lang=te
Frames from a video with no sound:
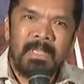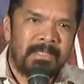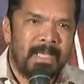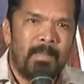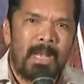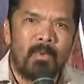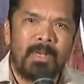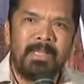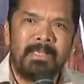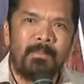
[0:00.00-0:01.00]
ఈ సినిమాలో
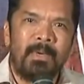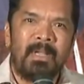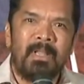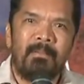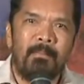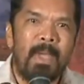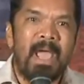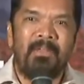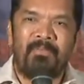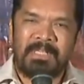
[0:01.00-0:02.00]
ఉన్నది ఏం చెప్పంటే
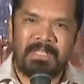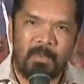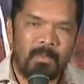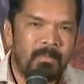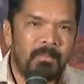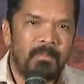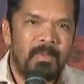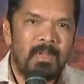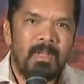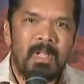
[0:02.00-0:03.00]
మేనిఫెస్టో
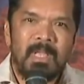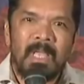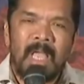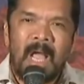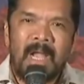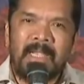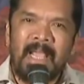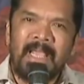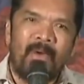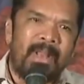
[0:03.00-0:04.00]

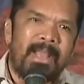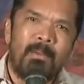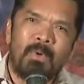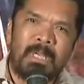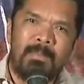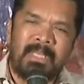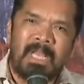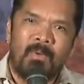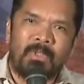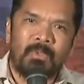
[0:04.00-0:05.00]
అంటే ఎవరైనా ముఖ్యమంత్రి
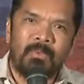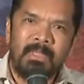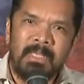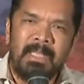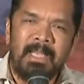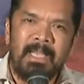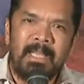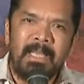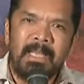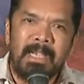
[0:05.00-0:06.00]
కావచ్చు ఇది
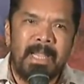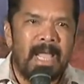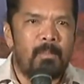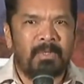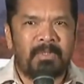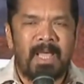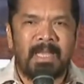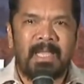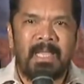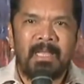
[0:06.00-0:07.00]
ఇండియా
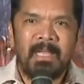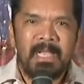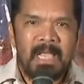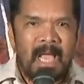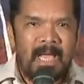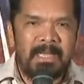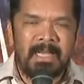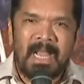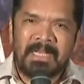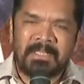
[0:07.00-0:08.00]
మొత్తానికి
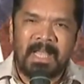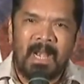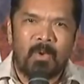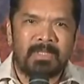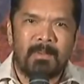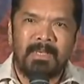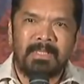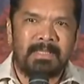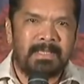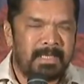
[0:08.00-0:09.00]
అన్ని రాష్ట్రాలకు
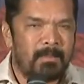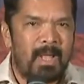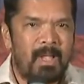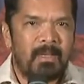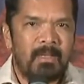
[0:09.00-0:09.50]
సంబంధించిన సినిమా